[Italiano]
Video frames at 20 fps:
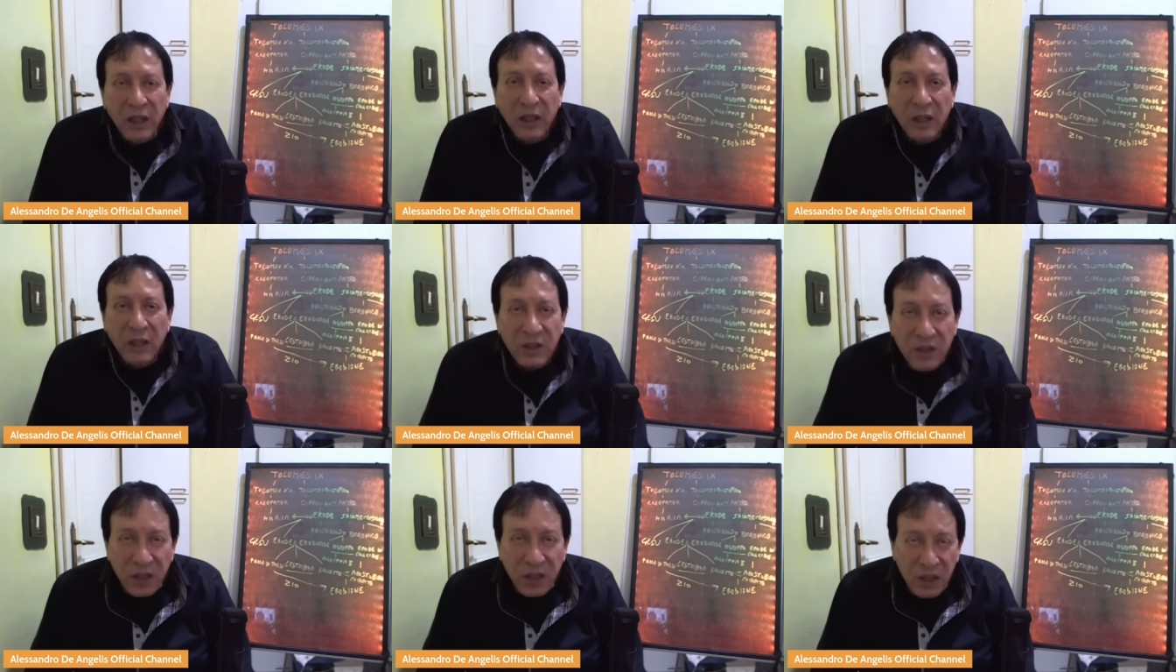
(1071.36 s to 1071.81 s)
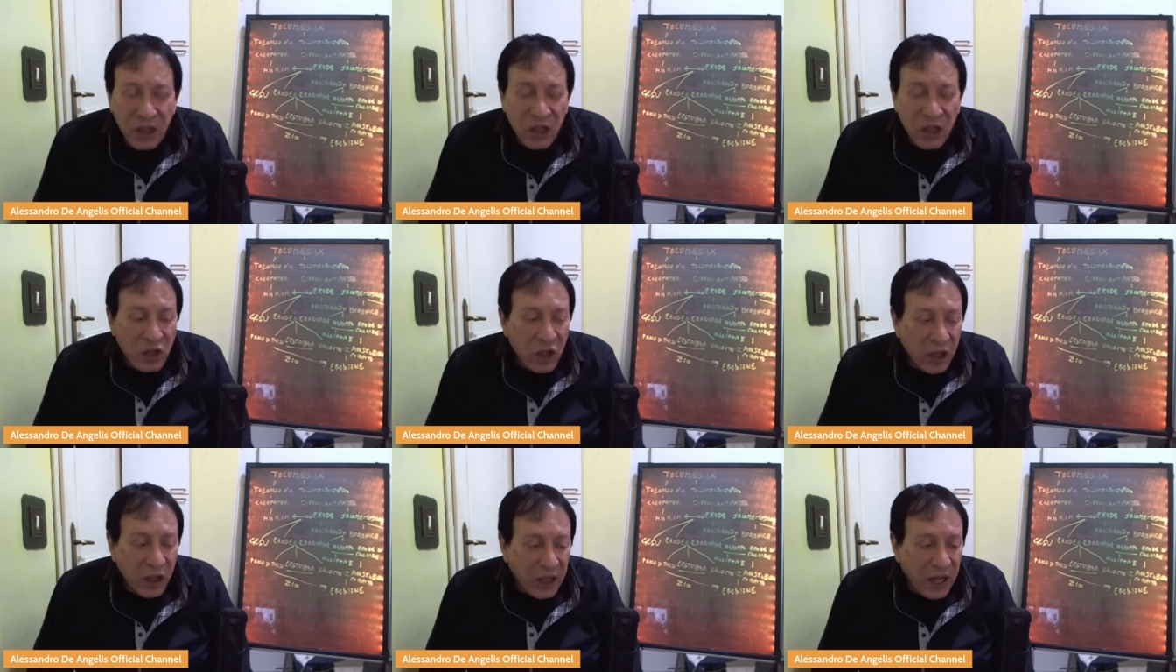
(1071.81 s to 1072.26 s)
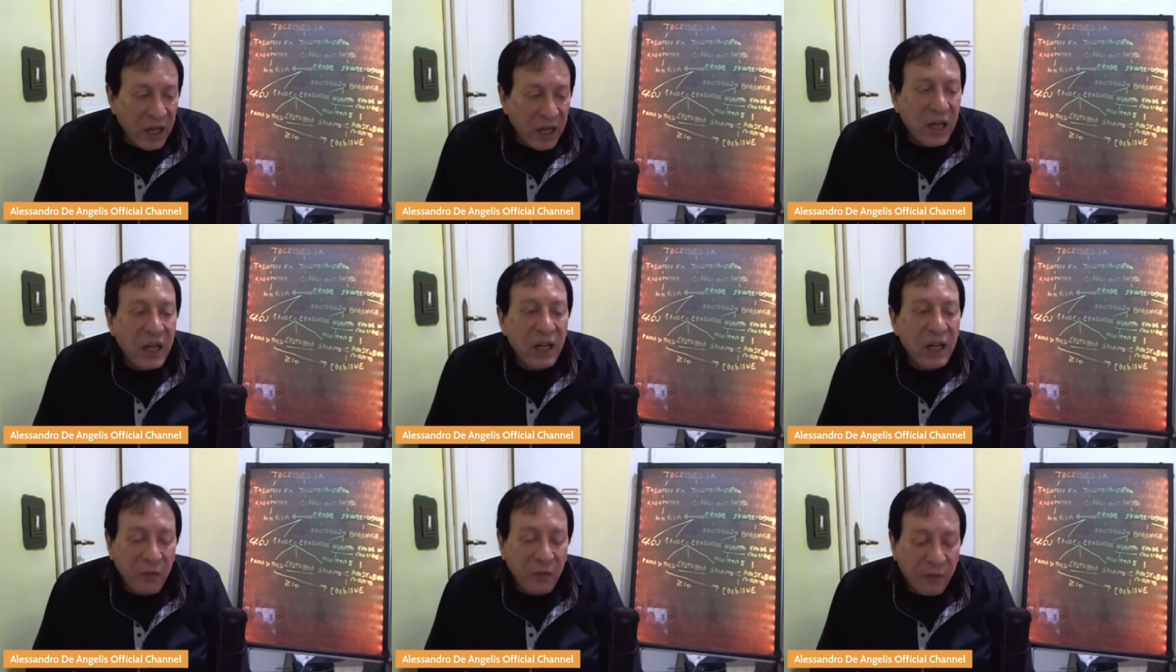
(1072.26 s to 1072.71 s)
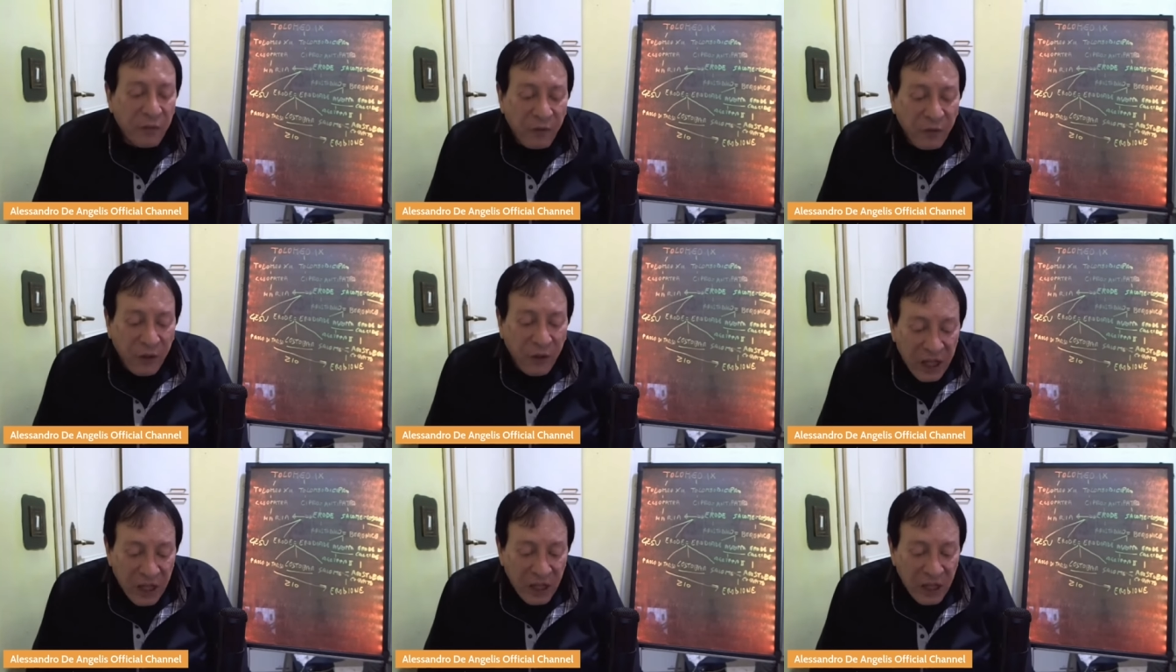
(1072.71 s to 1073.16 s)
si dice che il
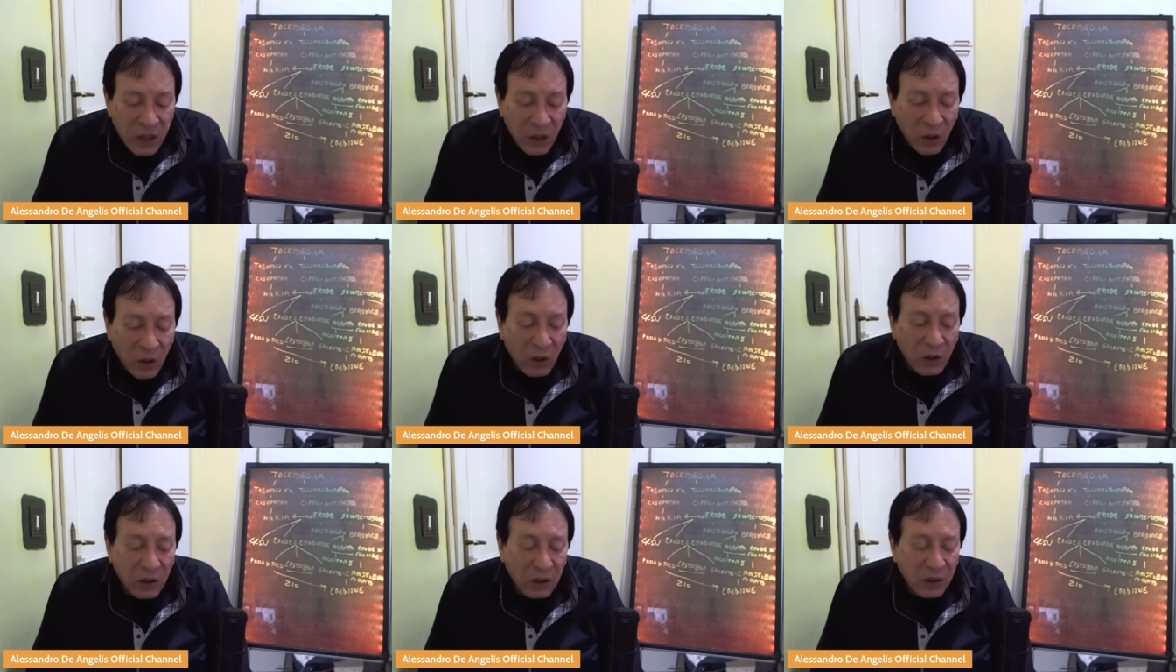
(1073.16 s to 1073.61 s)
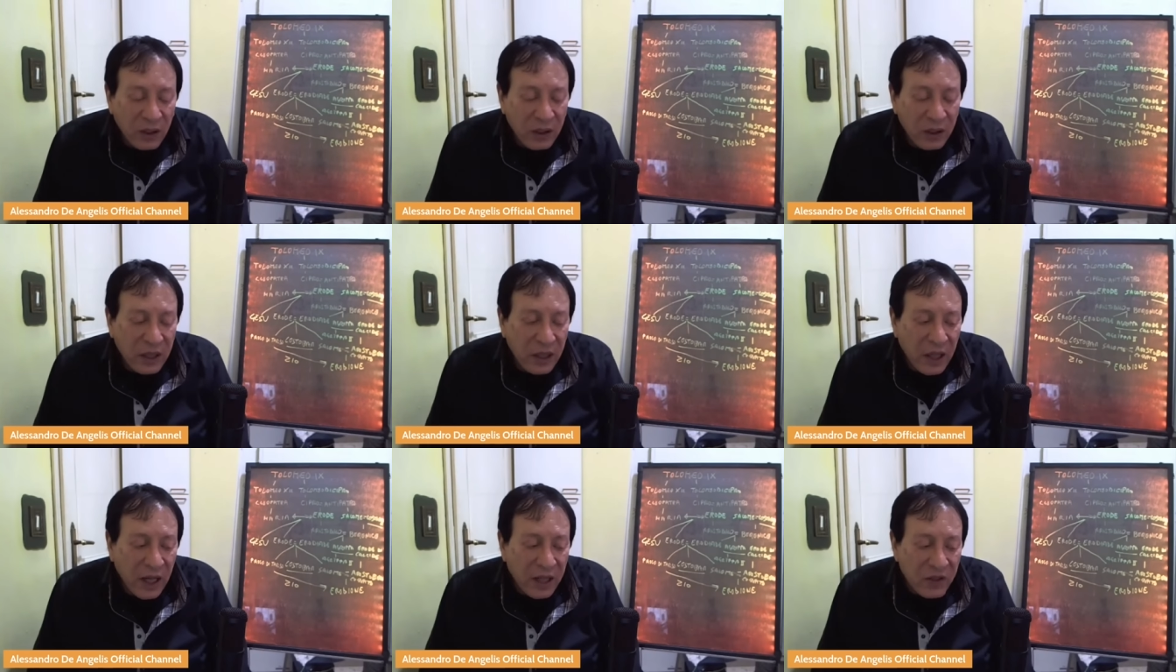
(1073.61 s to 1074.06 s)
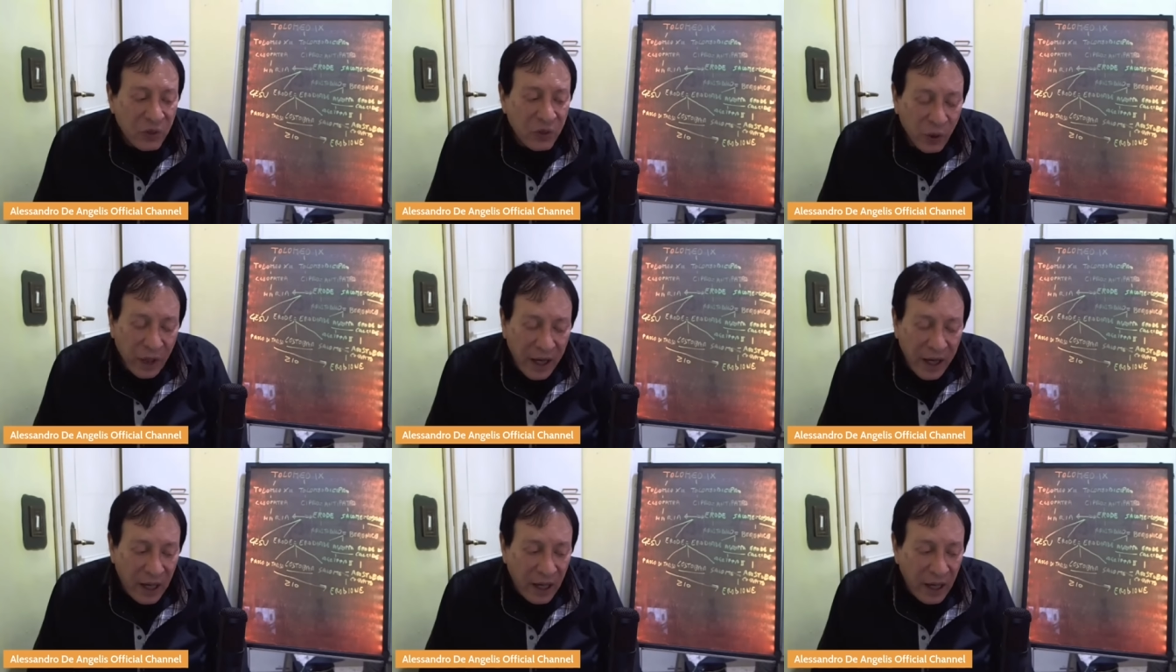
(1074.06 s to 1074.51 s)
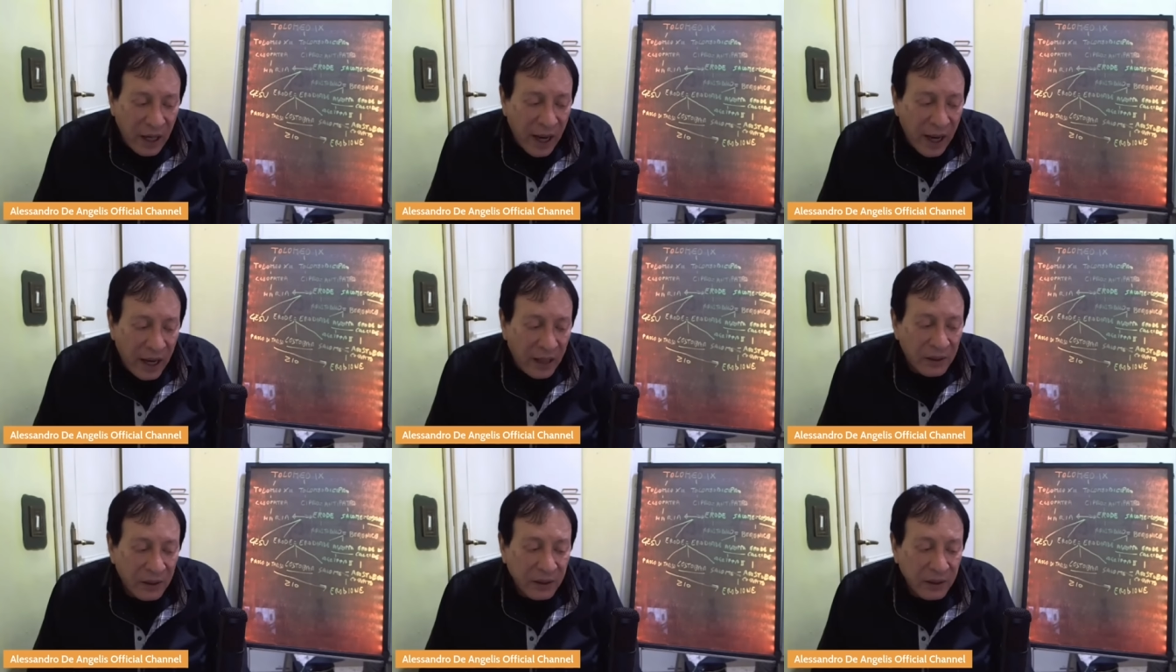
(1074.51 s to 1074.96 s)
figlio della
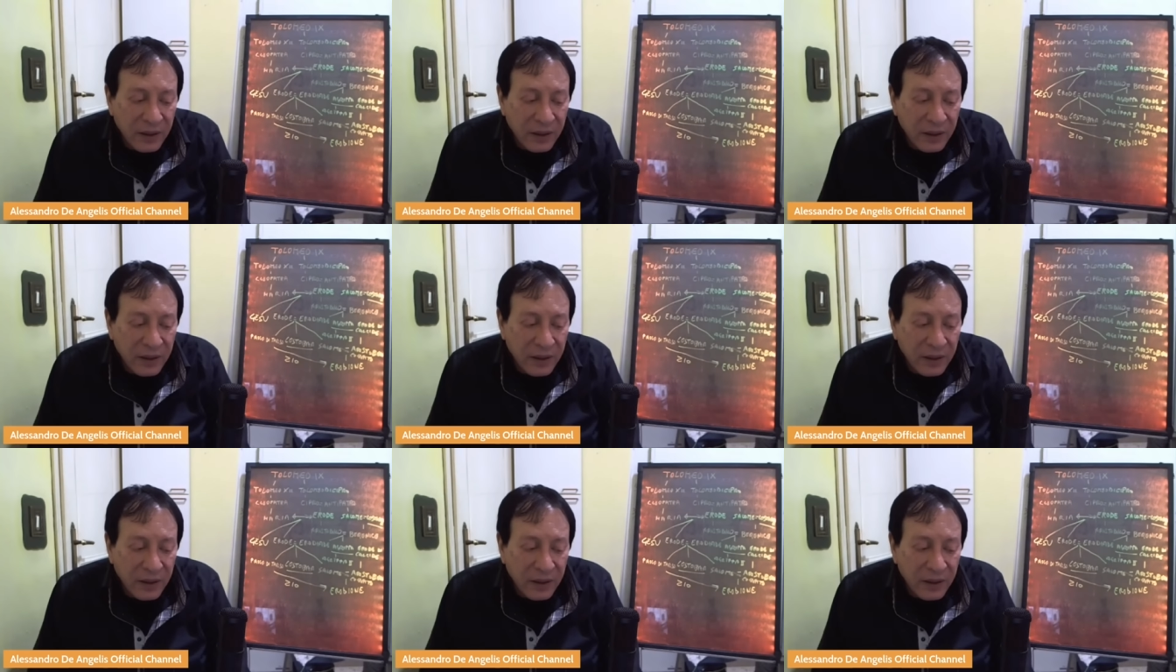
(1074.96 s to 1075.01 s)
sorella